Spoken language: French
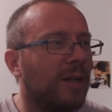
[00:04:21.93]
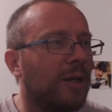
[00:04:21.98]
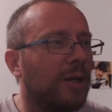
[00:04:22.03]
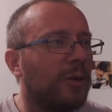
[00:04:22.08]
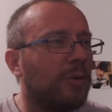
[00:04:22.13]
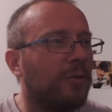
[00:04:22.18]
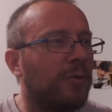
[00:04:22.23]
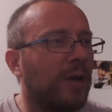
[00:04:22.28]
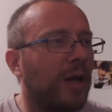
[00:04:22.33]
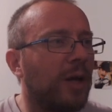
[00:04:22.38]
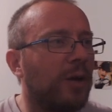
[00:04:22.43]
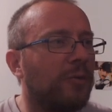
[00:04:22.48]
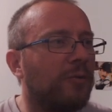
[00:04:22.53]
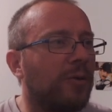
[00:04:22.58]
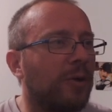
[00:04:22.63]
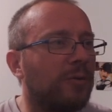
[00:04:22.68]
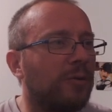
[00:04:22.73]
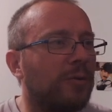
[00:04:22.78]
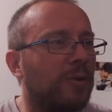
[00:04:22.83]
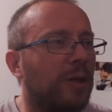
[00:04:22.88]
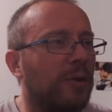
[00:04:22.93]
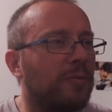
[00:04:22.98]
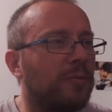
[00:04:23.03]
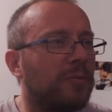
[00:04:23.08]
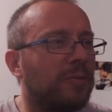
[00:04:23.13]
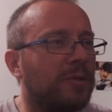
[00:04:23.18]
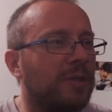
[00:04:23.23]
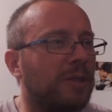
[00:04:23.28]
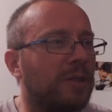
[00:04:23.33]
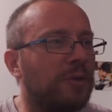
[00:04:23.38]
Faire un
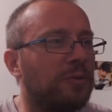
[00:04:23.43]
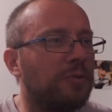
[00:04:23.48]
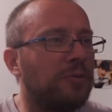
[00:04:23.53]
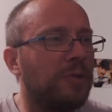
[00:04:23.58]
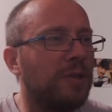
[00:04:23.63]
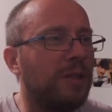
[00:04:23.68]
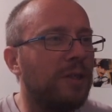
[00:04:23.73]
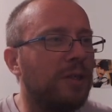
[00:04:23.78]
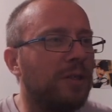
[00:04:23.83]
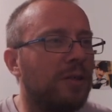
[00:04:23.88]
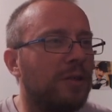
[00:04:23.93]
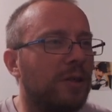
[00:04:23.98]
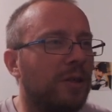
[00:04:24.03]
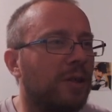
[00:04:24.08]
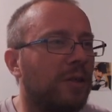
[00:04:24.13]
fardoodle signifie